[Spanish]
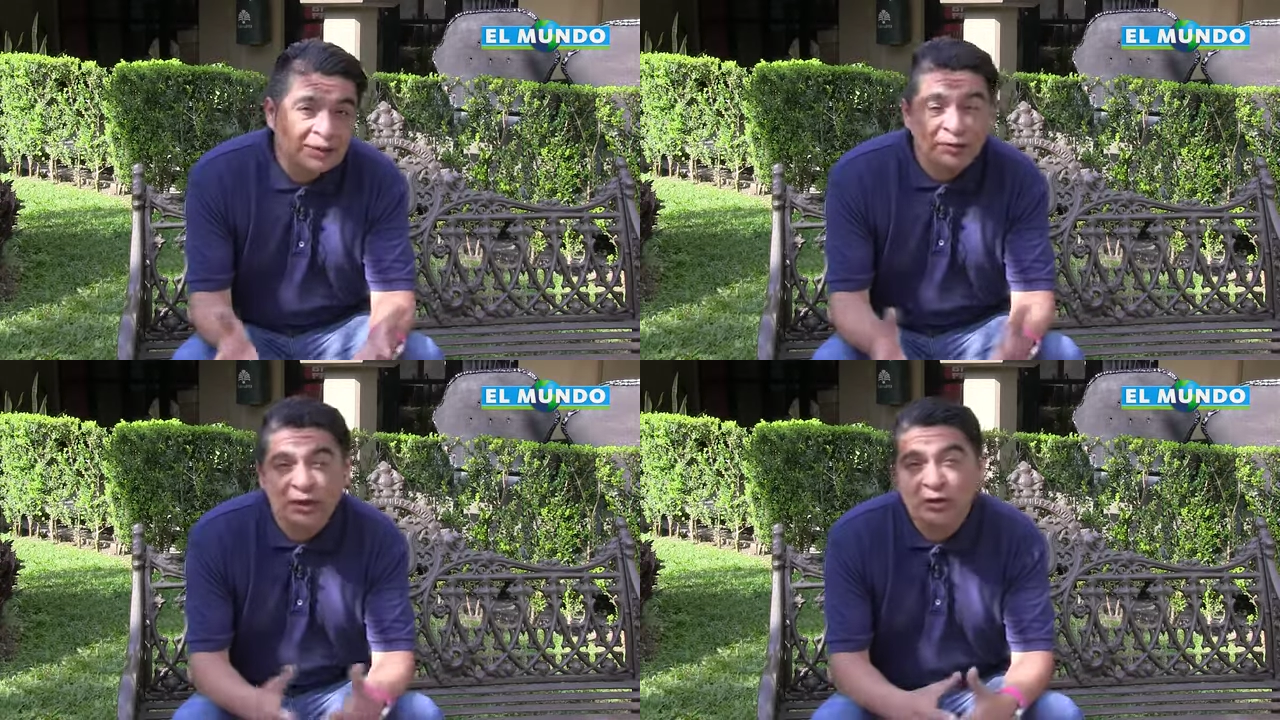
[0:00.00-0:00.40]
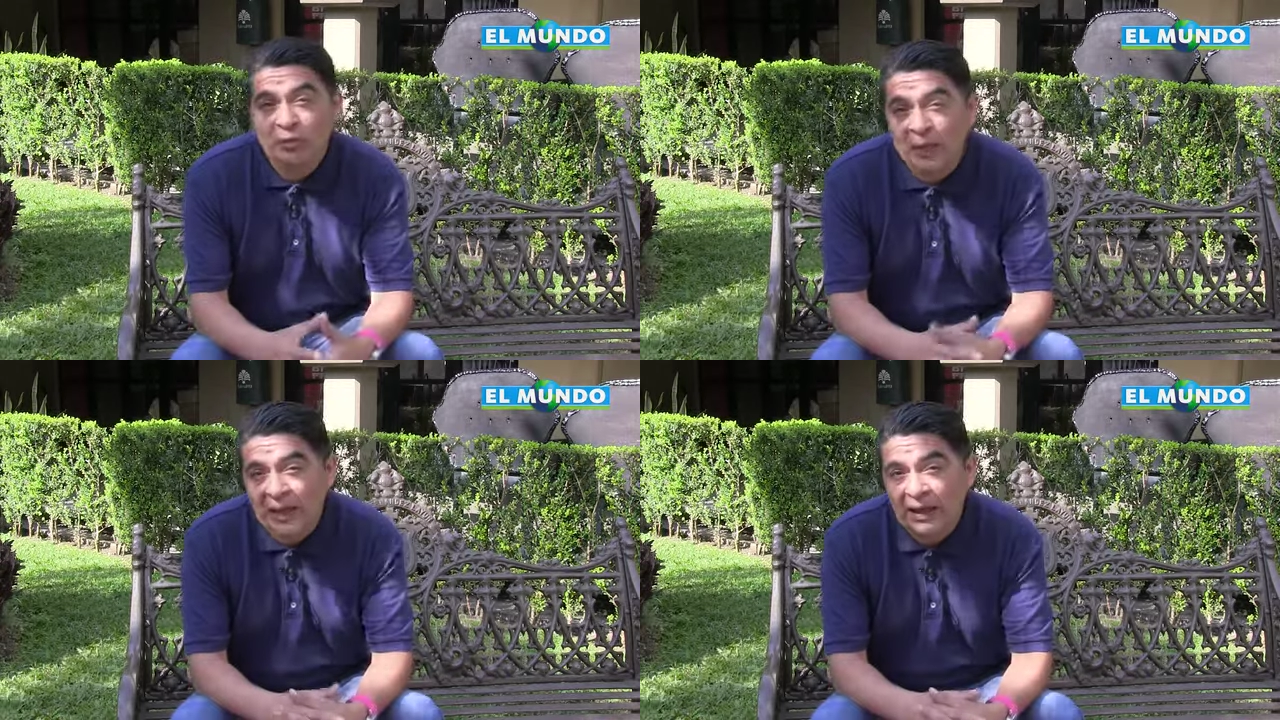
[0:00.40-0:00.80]
a todos que
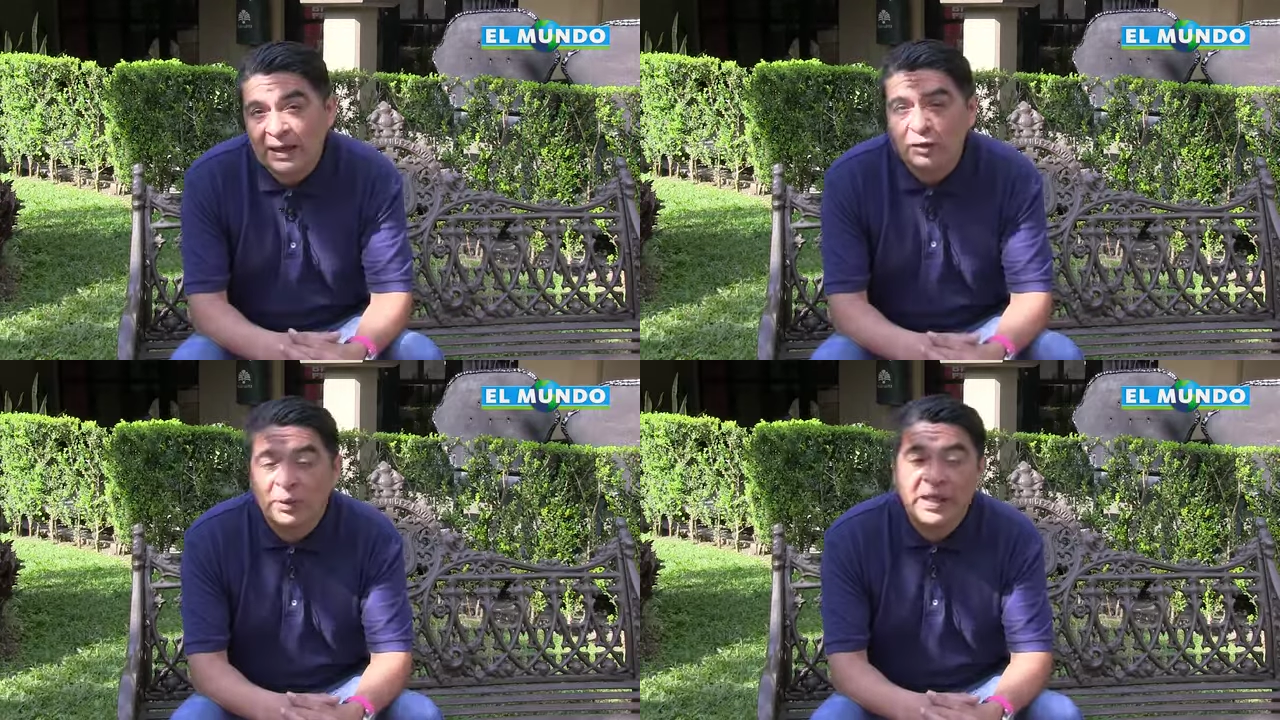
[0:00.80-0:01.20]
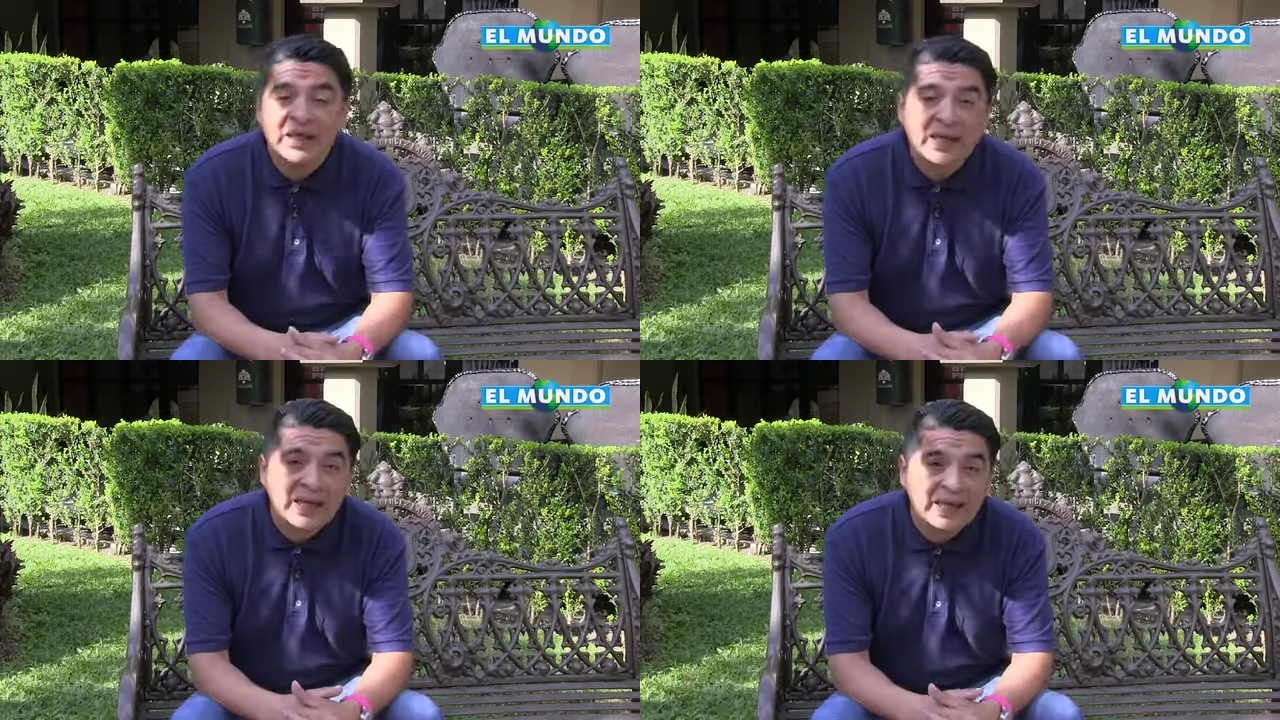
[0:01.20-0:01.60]
nos ven, que nos van a
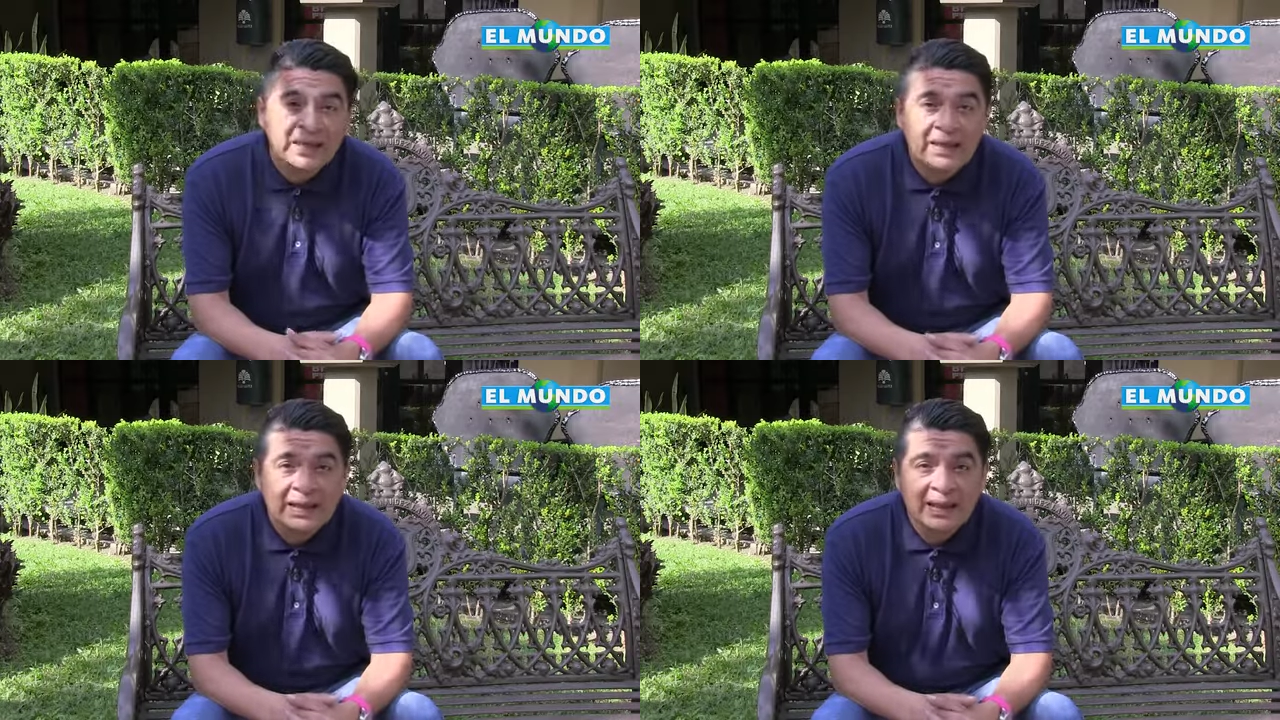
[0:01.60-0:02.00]
leer,